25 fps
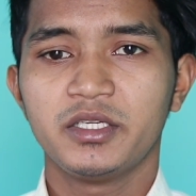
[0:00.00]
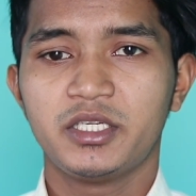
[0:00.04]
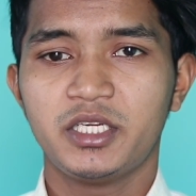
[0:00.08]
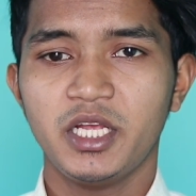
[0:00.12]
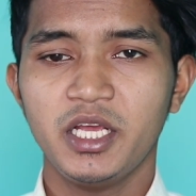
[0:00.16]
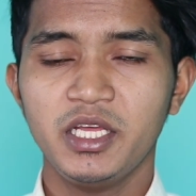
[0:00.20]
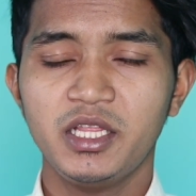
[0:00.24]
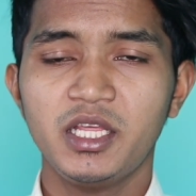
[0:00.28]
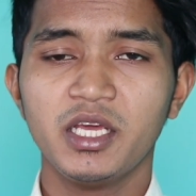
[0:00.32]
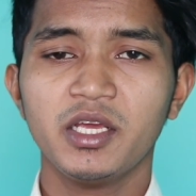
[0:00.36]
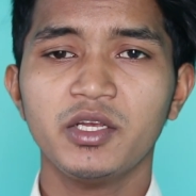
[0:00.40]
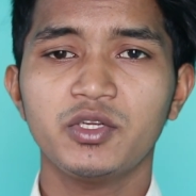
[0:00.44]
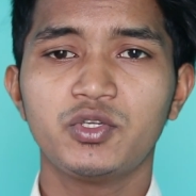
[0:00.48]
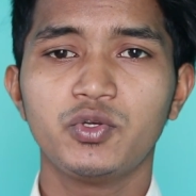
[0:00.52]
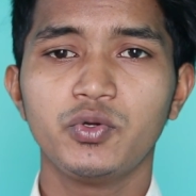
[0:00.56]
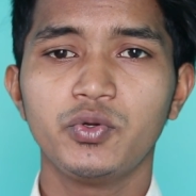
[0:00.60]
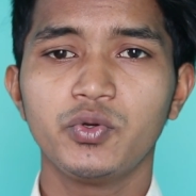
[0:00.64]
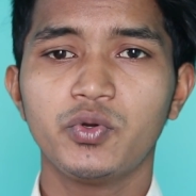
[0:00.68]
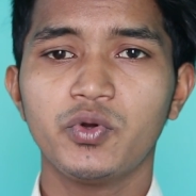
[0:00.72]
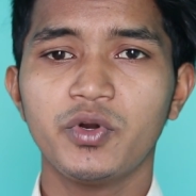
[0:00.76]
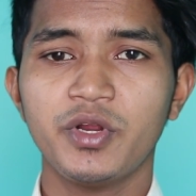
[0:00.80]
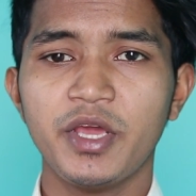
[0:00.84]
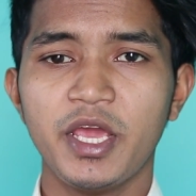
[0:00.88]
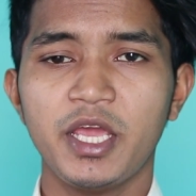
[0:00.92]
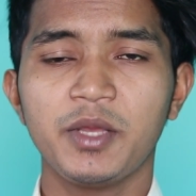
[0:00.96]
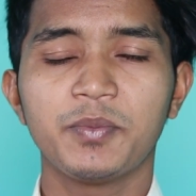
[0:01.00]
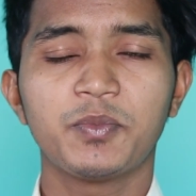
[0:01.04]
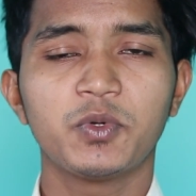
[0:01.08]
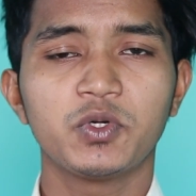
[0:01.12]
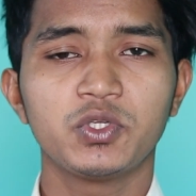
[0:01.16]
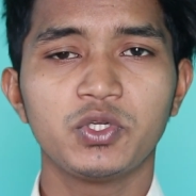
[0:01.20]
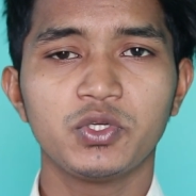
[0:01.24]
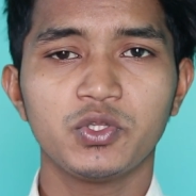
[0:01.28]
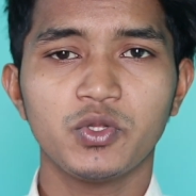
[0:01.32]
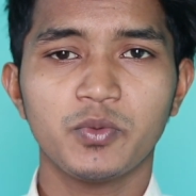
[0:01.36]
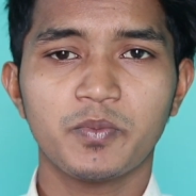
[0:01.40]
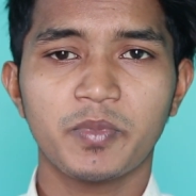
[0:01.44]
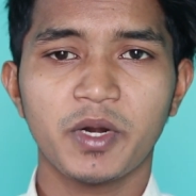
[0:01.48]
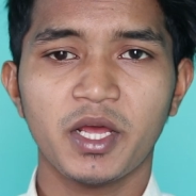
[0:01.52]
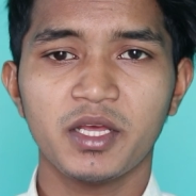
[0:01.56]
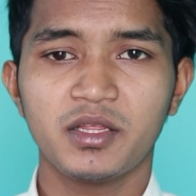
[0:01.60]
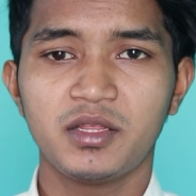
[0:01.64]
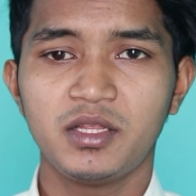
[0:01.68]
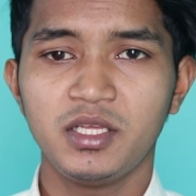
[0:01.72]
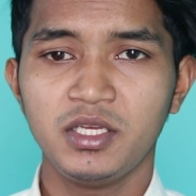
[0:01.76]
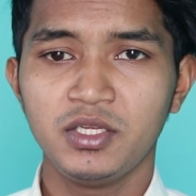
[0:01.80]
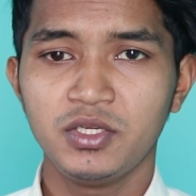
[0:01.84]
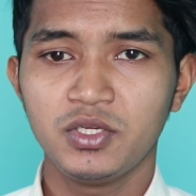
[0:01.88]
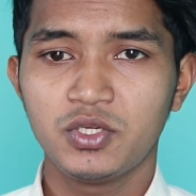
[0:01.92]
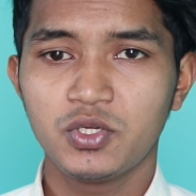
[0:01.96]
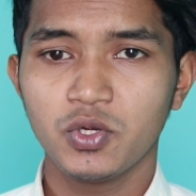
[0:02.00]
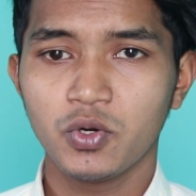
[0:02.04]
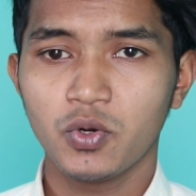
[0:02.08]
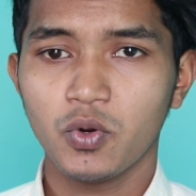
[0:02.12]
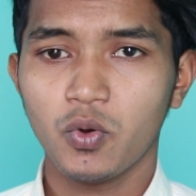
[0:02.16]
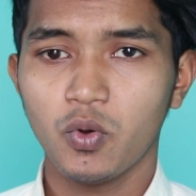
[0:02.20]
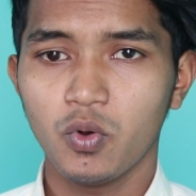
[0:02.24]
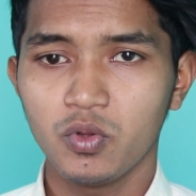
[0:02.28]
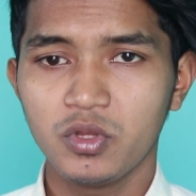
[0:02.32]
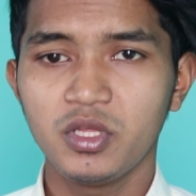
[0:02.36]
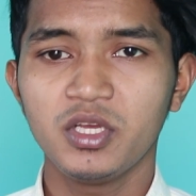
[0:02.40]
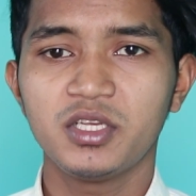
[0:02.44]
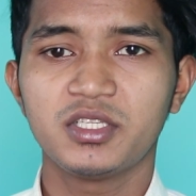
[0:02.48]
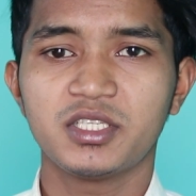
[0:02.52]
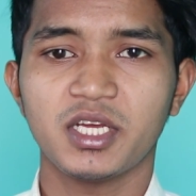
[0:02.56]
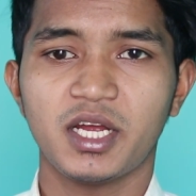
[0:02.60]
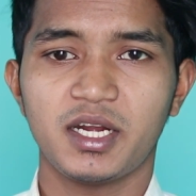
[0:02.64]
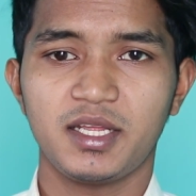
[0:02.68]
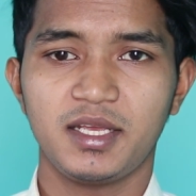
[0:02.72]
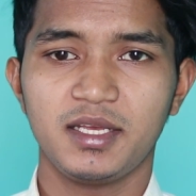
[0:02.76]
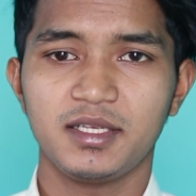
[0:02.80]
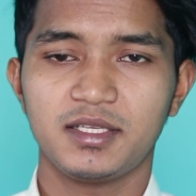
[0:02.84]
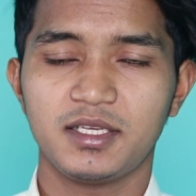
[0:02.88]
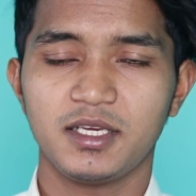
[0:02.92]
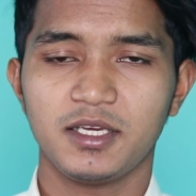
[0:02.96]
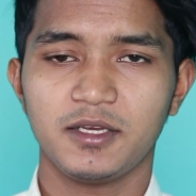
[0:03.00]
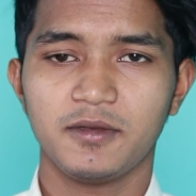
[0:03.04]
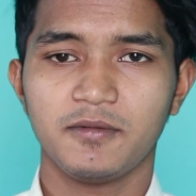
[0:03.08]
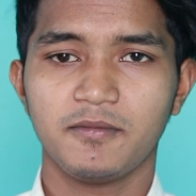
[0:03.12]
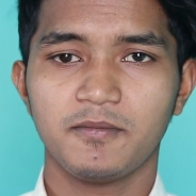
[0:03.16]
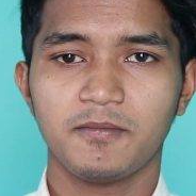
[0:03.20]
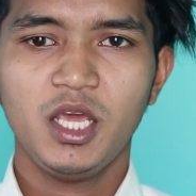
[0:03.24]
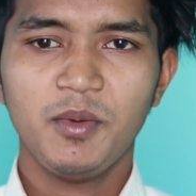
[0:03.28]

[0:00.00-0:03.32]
সেই থেকে শুরু করে এই পর্যন্ত প্রায় তিনশোর অধিক ছাড়িয়েছে